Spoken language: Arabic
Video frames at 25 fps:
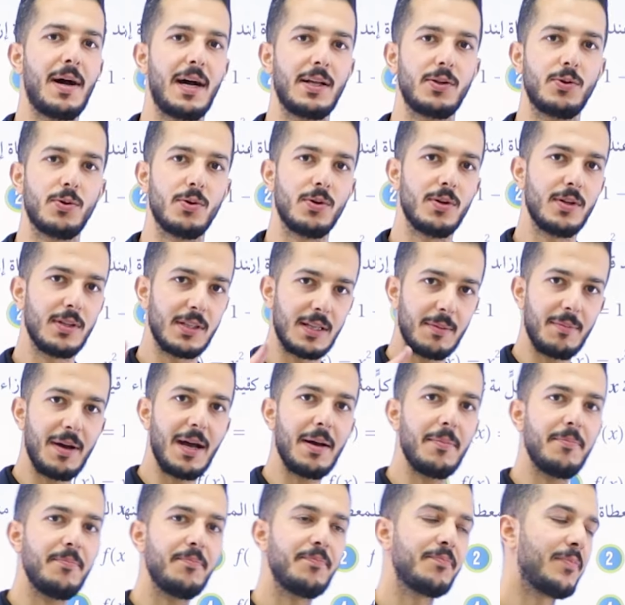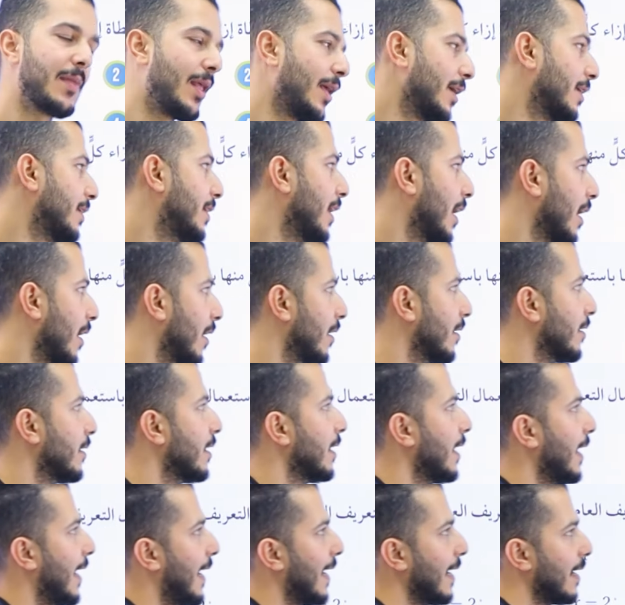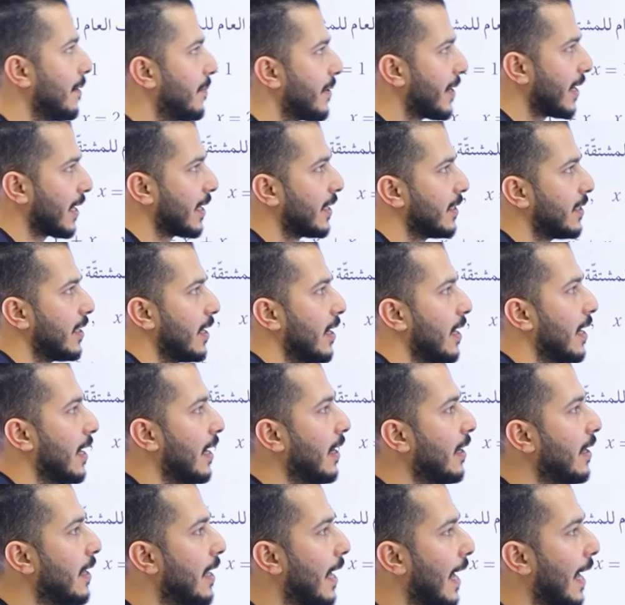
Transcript: بعده تمام يلا على بركة الله